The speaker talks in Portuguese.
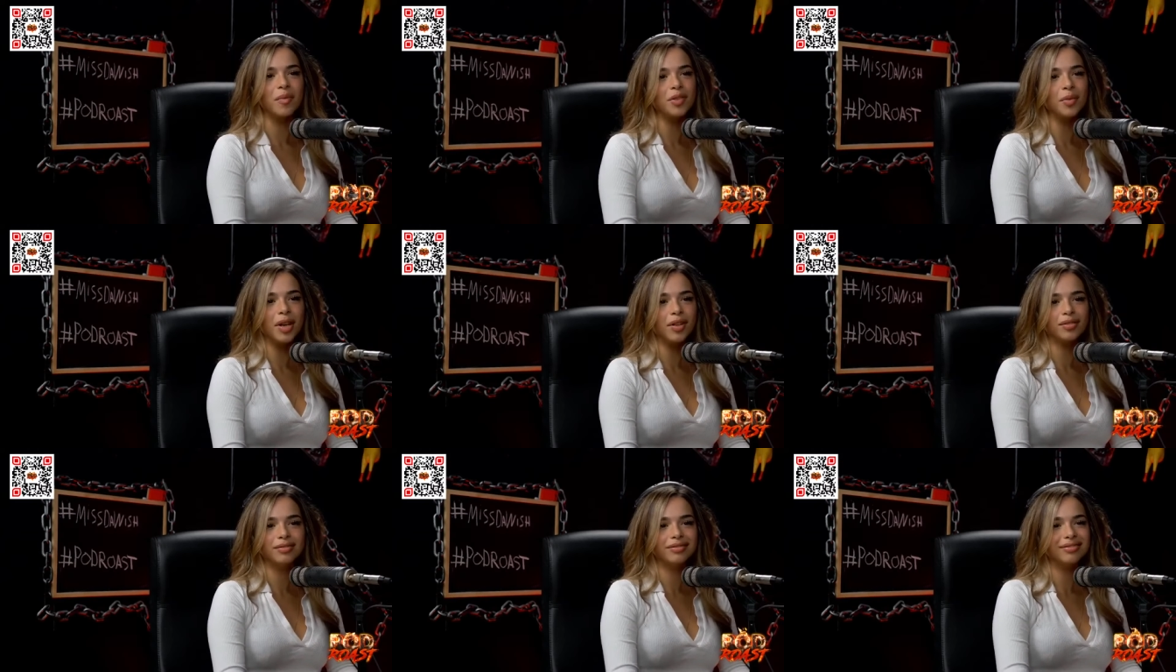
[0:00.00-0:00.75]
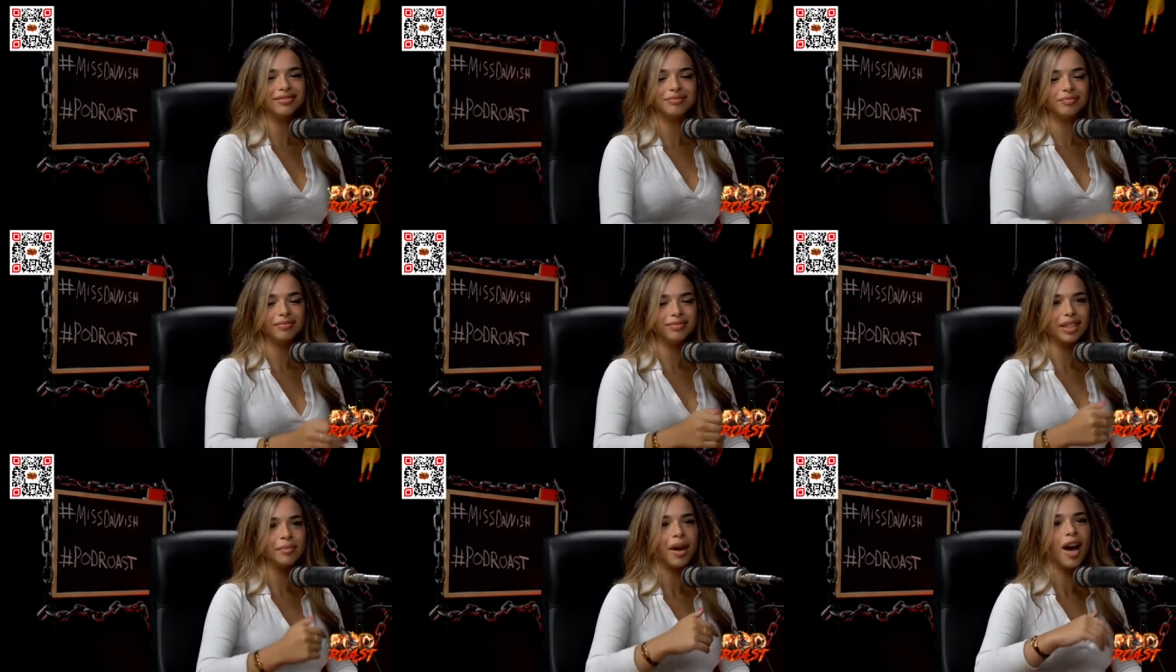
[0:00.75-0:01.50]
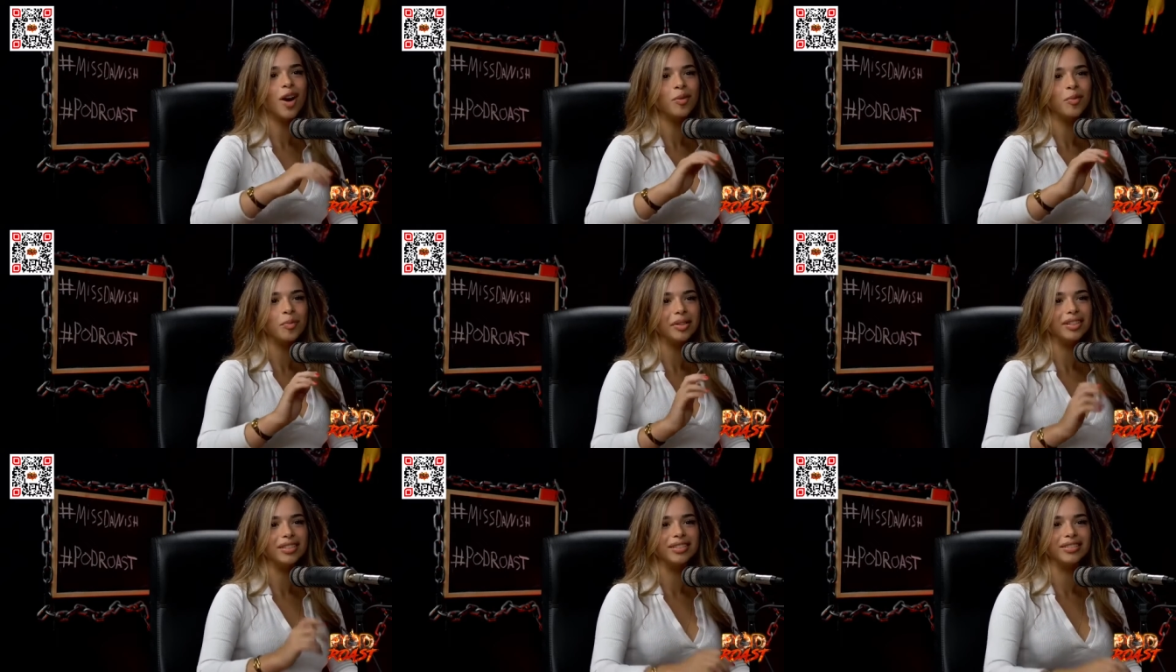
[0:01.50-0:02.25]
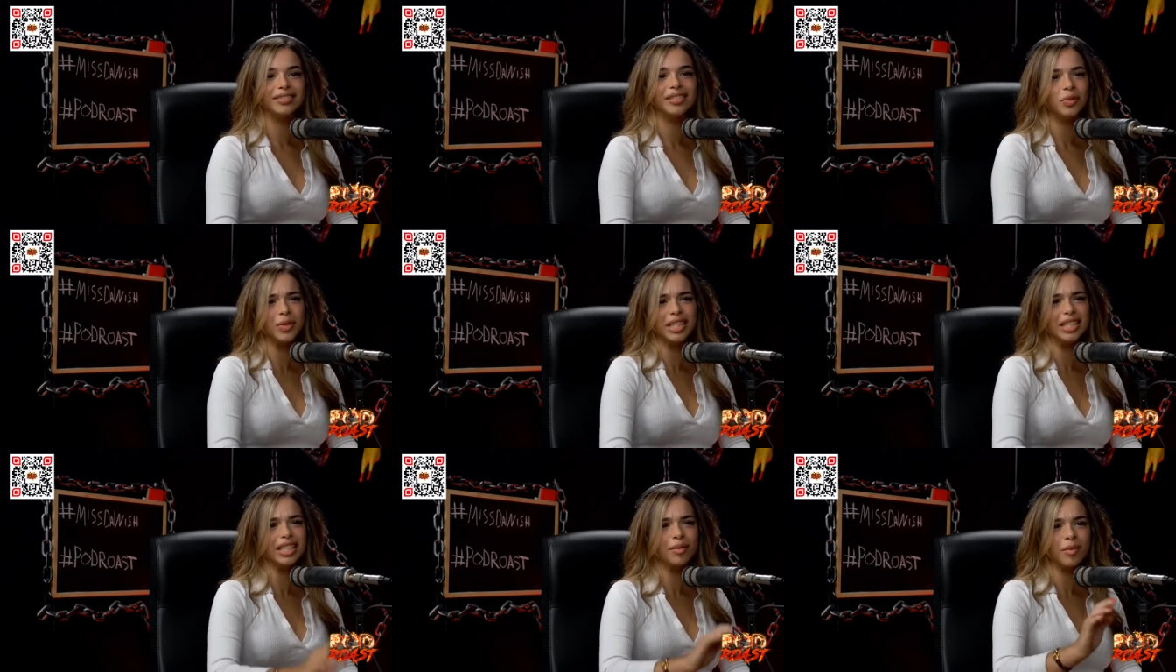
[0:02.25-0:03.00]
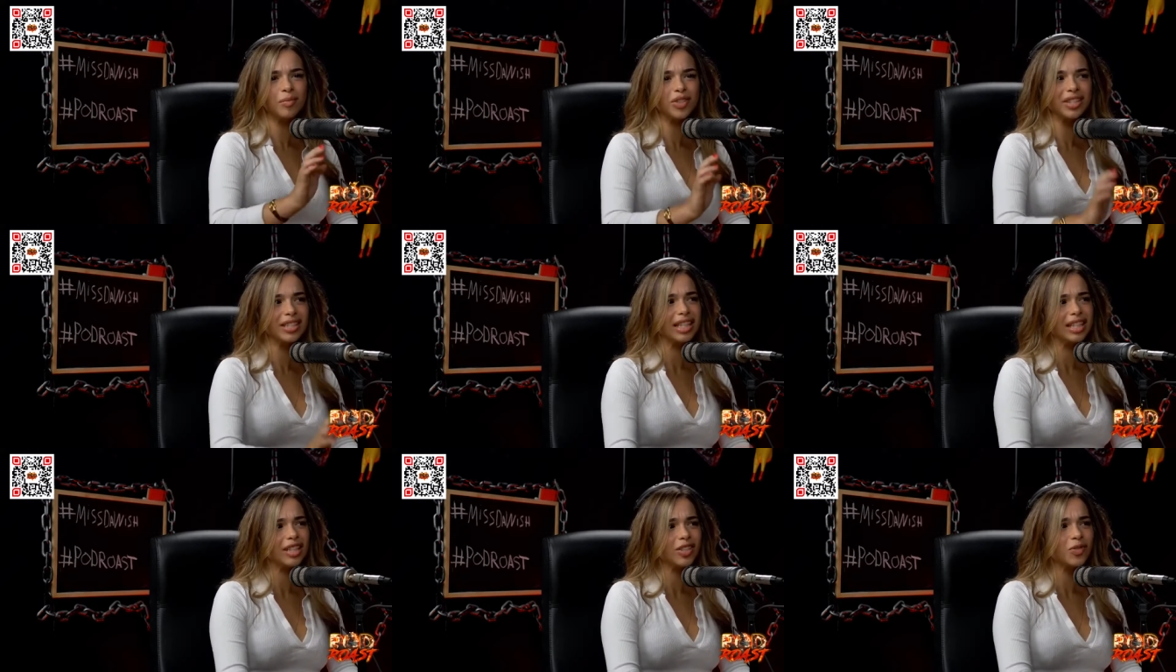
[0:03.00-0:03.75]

Já me chamaram Imaupa, de coisas assim mesmo esquisitas.